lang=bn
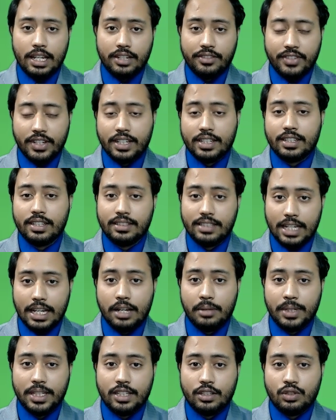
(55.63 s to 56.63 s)
ইফেক্ট
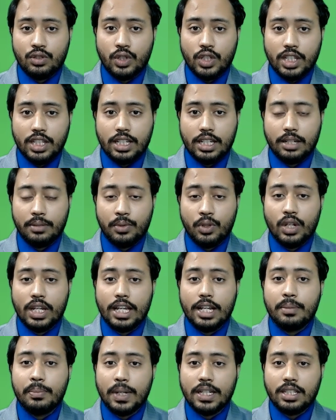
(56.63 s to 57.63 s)
দেয় আমাদের শরীরকে এবং
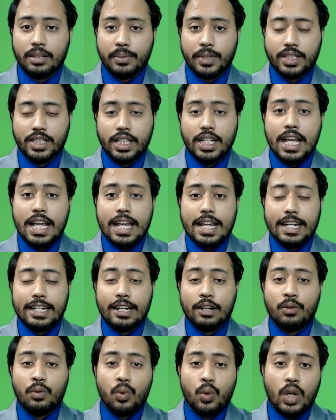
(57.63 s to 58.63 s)
এর পাশাপাশি
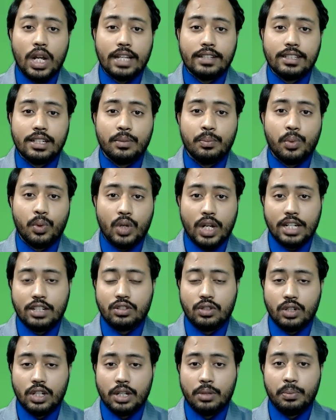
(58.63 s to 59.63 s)
এটা কোলাজেন
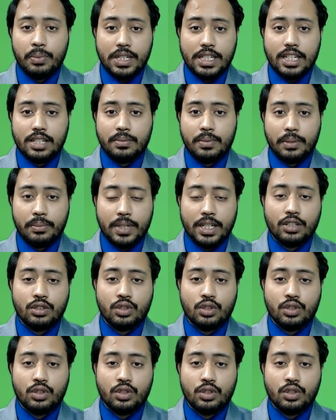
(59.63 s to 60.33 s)
প্রোডাকশনেও বিশেষভাবে